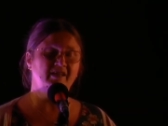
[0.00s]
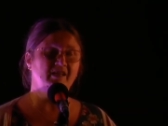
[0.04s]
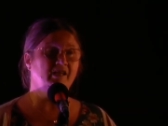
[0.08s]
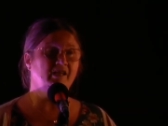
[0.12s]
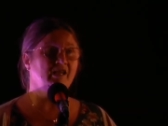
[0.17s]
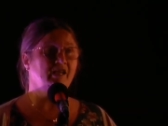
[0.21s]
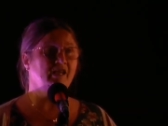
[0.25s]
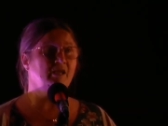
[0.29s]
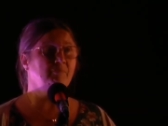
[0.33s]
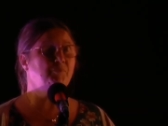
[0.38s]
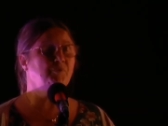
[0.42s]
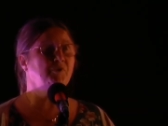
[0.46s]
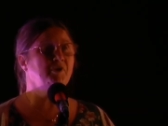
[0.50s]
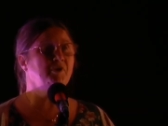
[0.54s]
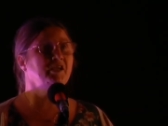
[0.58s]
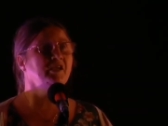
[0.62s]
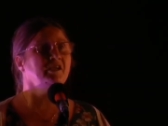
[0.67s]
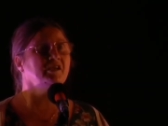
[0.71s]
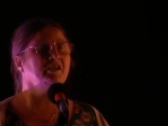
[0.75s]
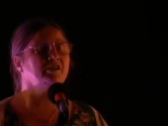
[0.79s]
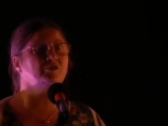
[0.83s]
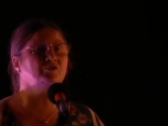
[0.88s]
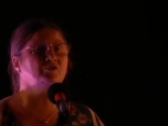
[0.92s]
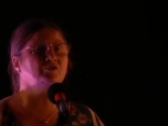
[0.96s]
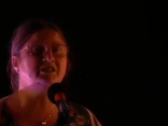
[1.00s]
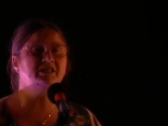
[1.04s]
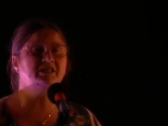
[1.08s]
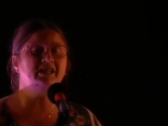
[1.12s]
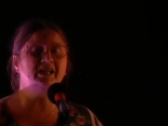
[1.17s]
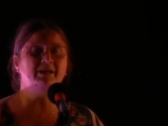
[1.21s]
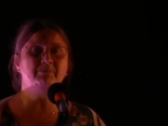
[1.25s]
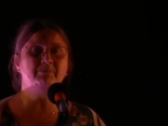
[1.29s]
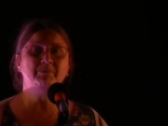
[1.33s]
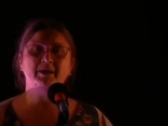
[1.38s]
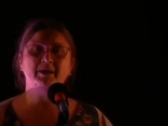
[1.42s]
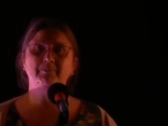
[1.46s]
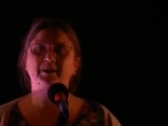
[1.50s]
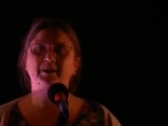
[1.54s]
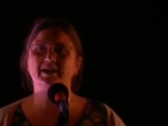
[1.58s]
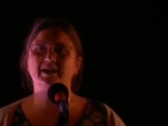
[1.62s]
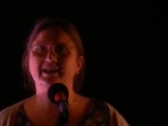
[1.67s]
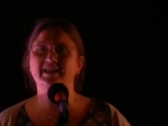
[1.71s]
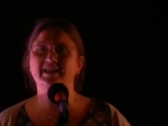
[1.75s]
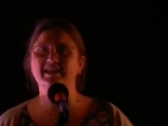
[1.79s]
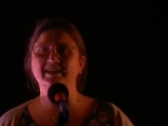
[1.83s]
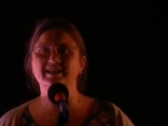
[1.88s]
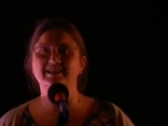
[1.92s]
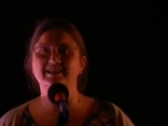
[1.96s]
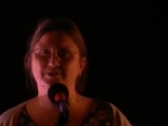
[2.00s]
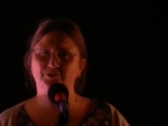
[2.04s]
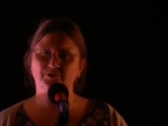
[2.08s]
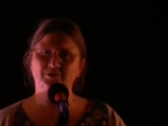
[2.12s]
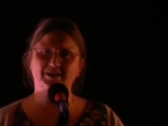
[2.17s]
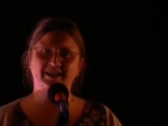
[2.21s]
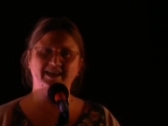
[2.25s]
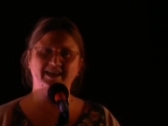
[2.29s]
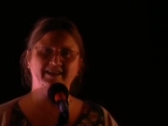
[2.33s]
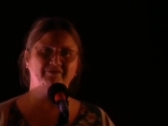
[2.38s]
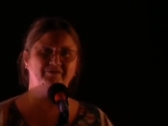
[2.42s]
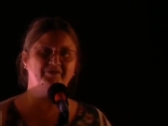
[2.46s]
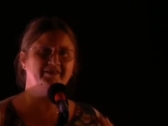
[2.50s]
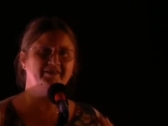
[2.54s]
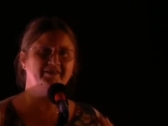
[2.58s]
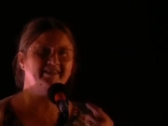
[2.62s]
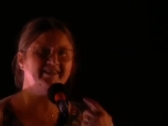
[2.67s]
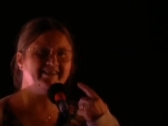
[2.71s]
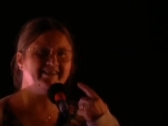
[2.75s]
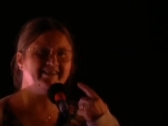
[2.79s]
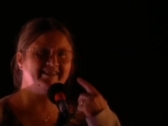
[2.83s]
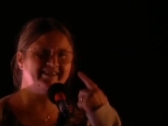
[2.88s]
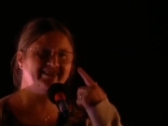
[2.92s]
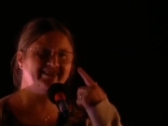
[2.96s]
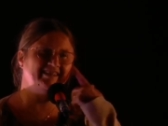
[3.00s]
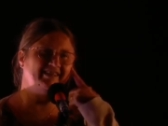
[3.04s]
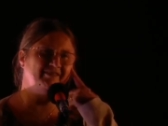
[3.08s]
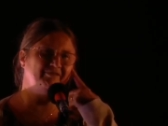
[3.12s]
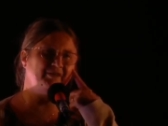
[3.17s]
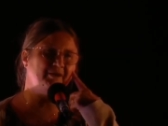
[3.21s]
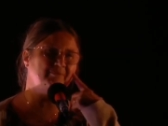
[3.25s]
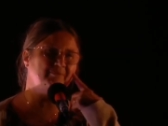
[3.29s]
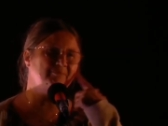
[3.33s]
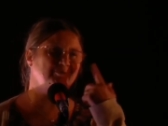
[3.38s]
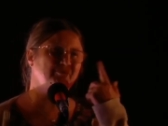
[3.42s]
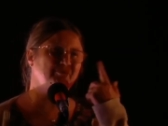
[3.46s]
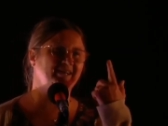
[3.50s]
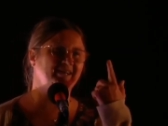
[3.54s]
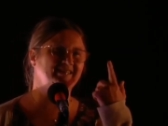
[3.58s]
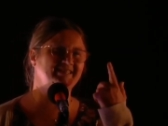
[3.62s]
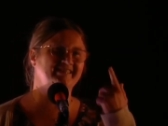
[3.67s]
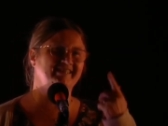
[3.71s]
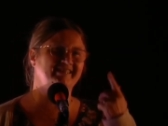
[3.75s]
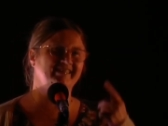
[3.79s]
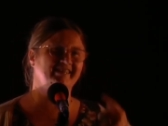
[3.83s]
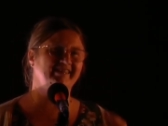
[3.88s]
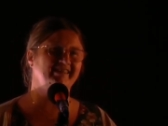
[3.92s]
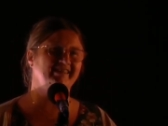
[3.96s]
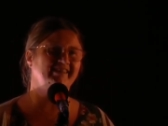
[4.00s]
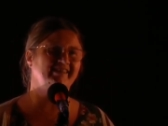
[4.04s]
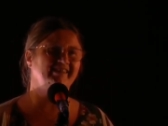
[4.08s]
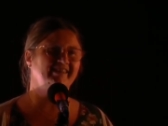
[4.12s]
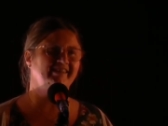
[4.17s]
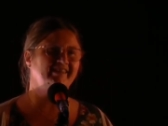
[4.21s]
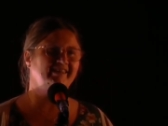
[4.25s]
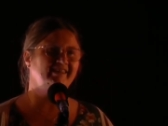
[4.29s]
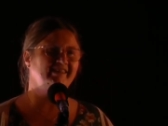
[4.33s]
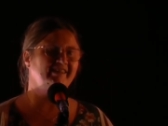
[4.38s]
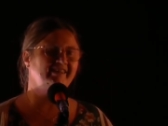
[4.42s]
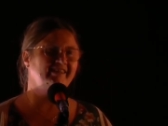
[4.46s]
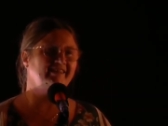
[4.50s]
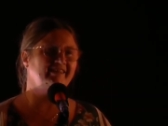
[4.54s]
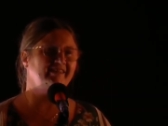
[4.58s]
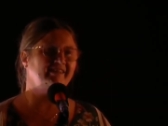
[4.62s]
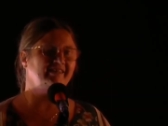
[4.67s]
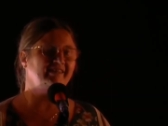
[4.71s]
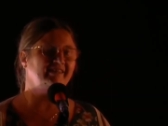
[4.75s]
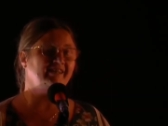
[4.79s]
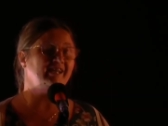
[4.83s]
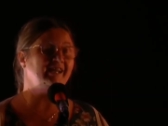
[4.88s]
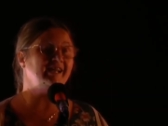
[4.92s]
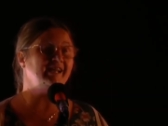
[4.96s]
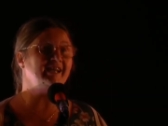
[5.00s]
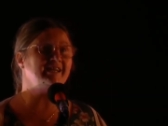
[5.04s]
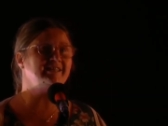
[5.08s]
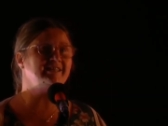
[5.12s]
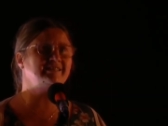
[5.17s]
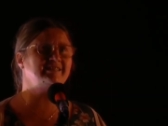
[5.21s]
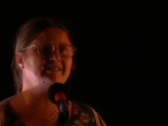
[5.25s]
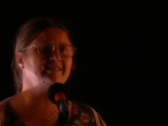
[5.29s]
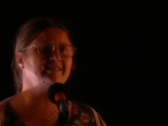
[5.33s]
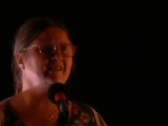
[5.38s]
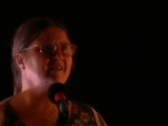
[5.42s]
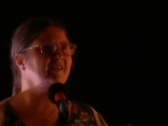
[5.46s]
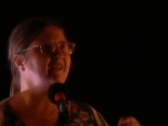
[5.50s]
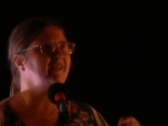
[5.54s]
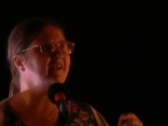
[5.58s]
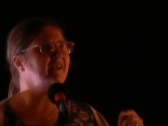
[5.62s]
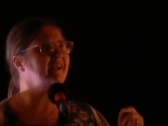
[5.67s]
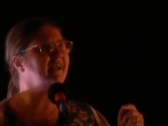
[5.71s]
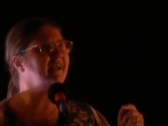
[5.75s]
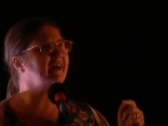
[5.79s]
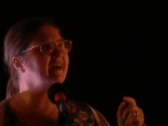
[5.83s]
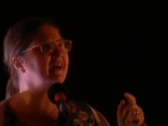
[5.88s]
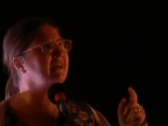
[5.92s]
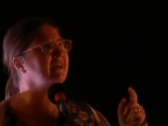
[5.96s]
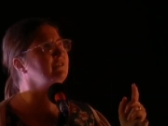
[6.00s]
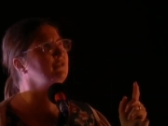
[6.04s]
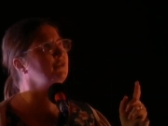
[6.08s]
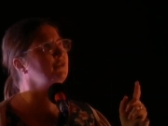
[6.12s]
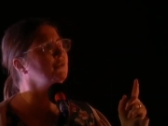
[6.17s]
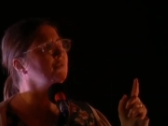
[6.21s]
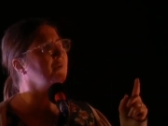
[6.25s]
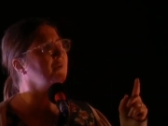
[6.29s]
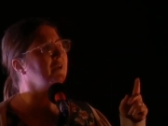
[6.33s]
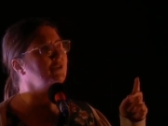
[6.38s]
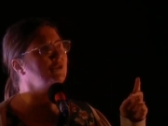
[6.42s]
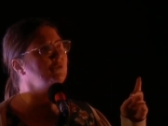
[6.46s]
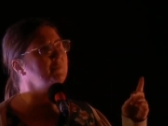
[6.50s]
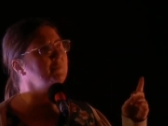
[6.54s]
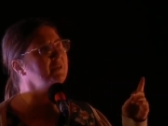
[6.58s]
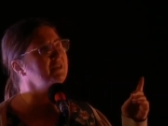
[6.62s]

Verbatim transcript: Et puis, quand il a bien parlé, il se lève et vient m'embrasser. Il laisse la radio allumée